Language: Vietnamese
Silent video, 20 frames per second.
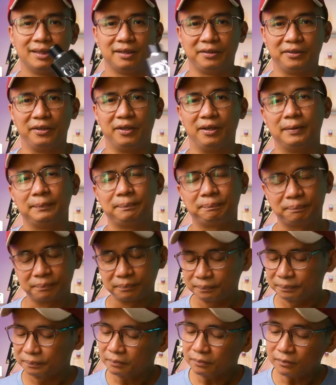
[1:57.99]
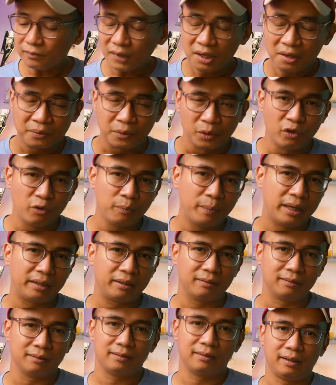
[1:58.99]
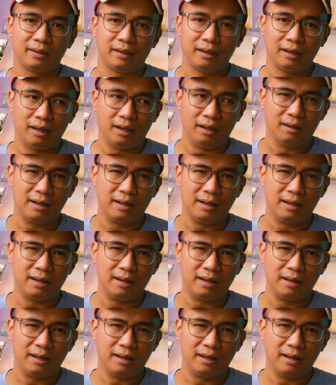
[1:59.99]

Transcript: Đó, đối với mình uh,